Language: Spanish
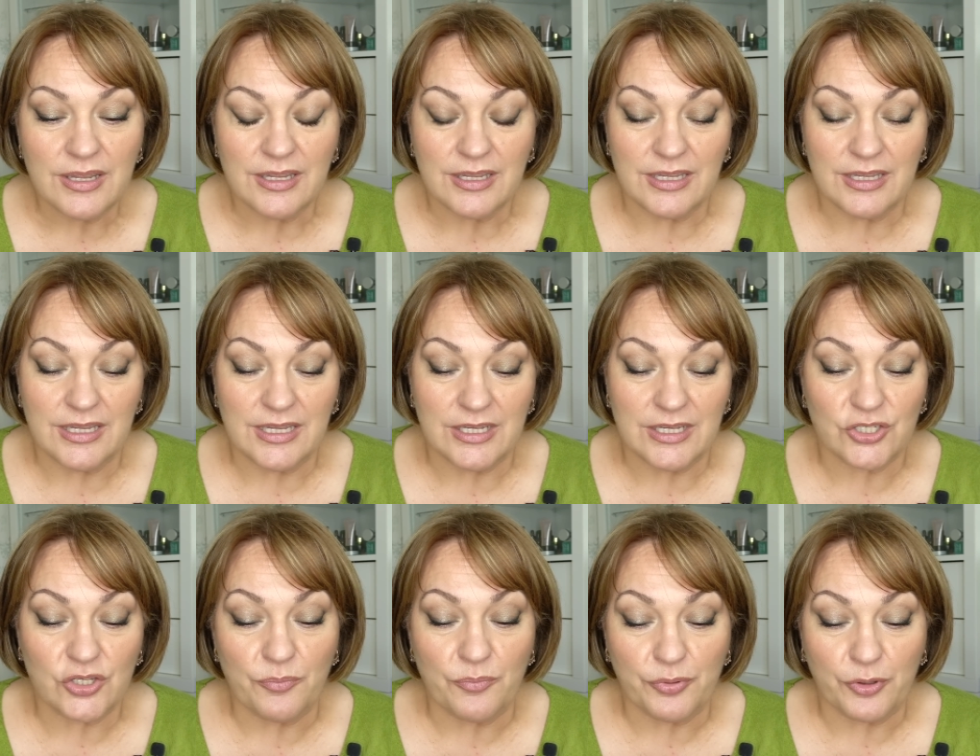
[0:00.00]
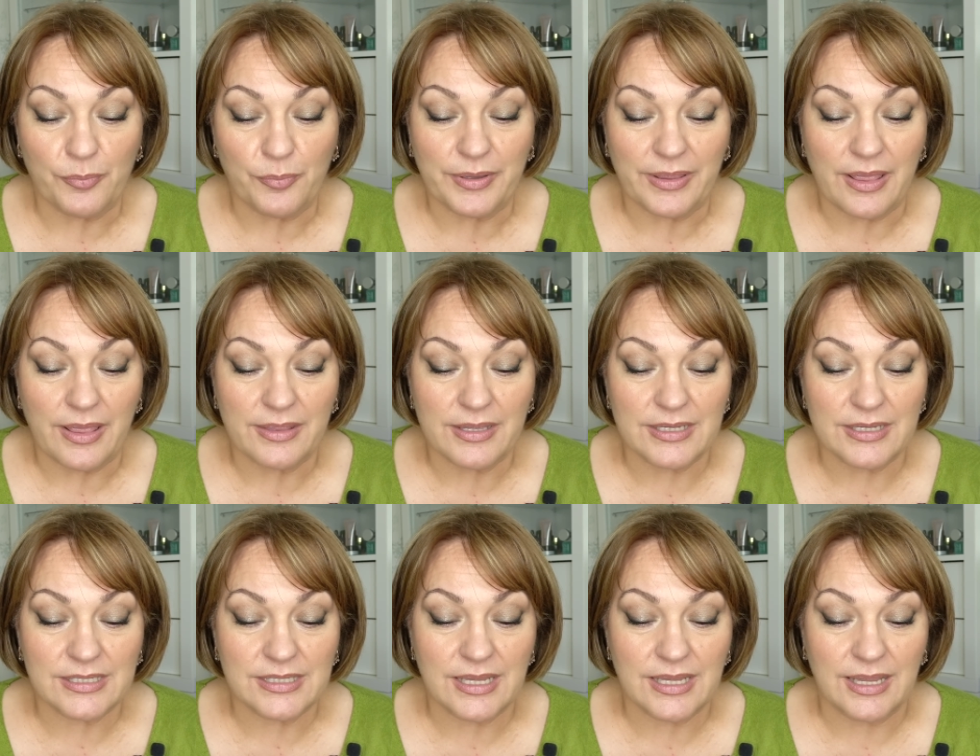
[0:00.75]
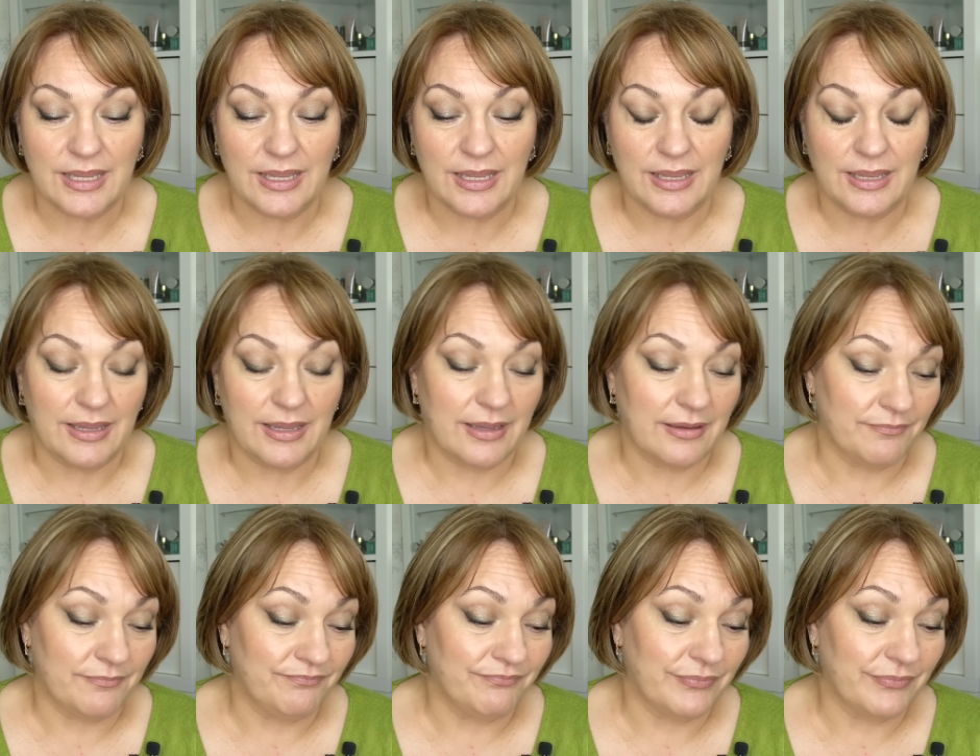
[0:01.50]
Y son propiedades
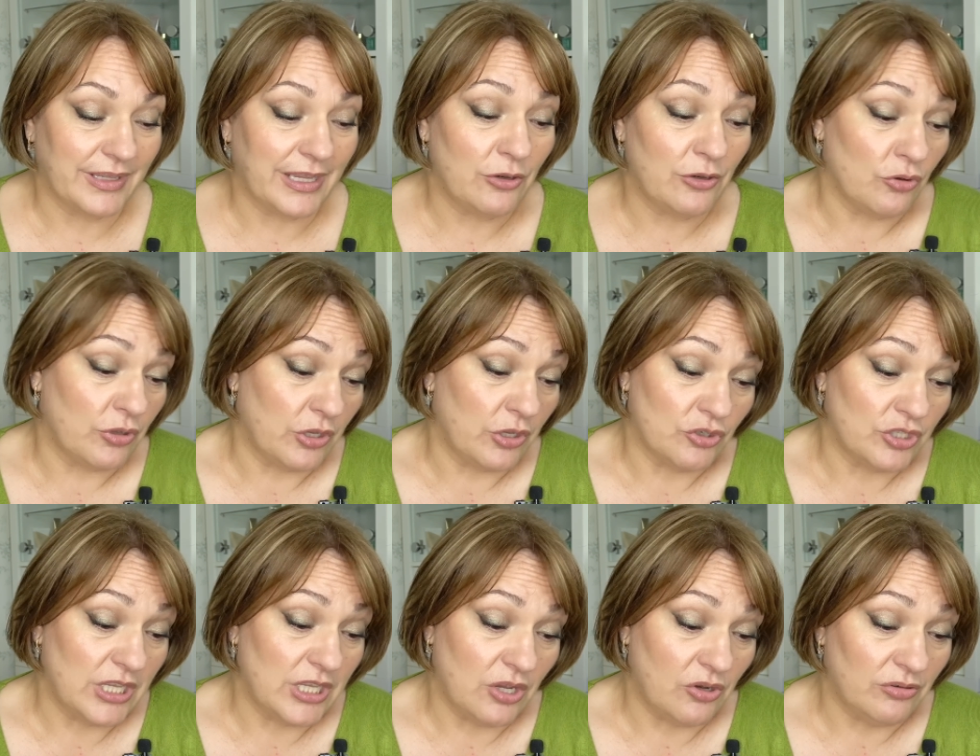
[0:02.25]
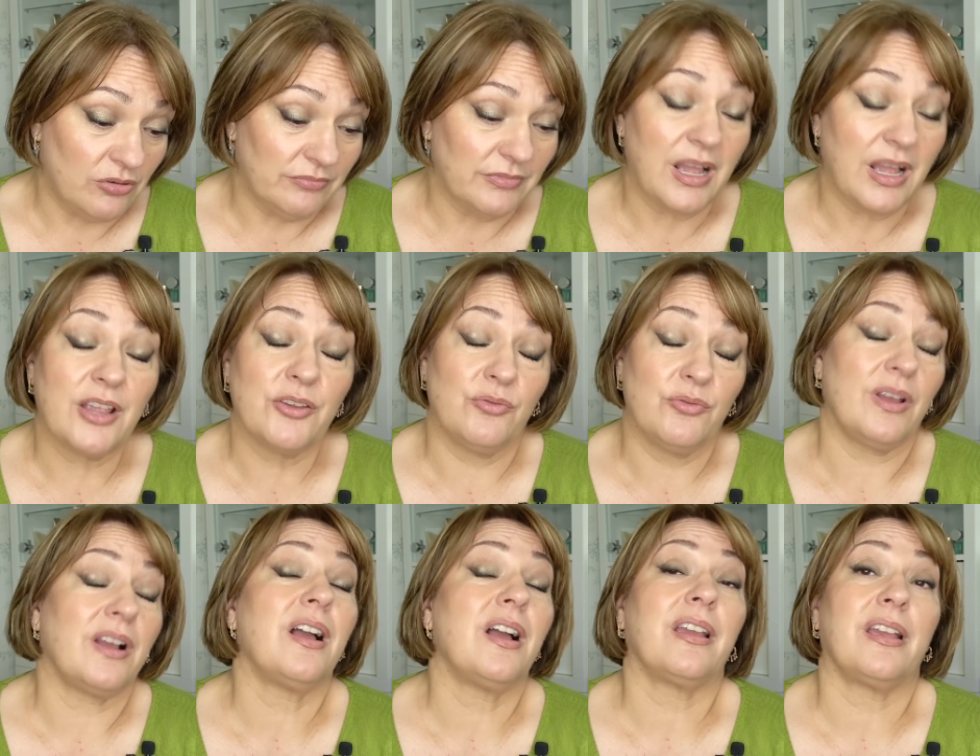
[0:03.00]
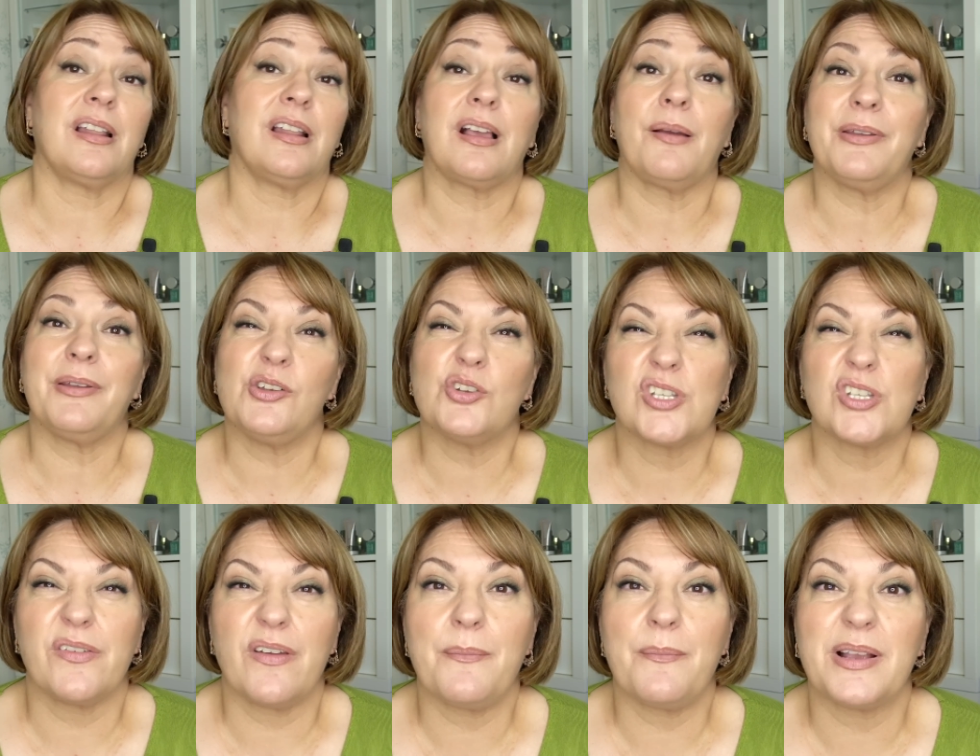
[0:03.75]
eh, que lo que os digo ayudan a que el cabello
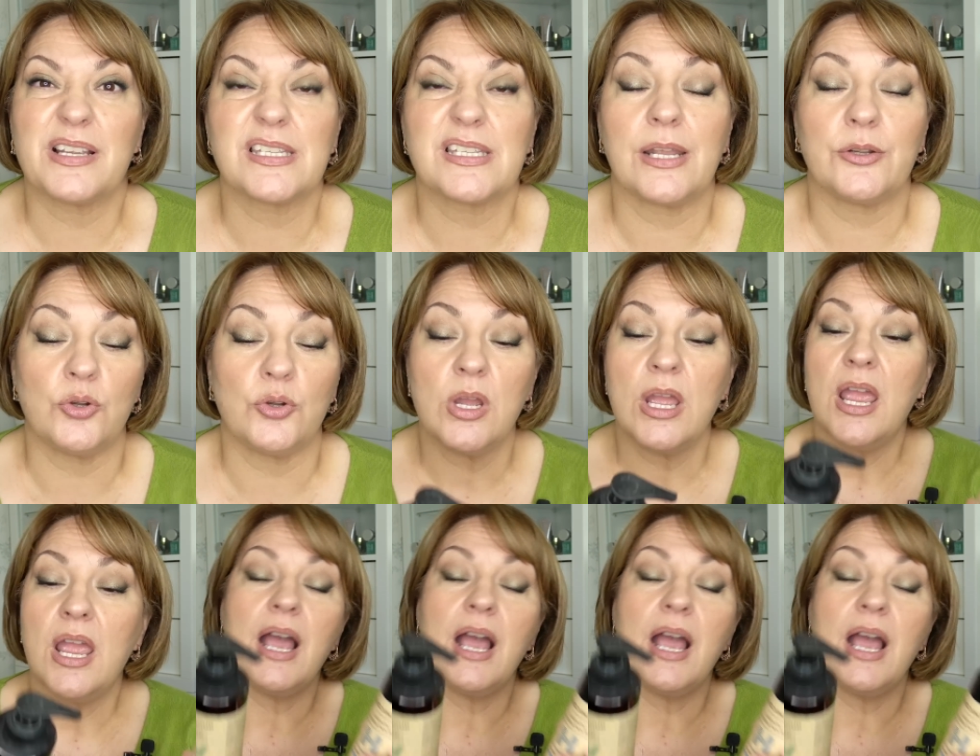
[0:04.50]
se vea más sano.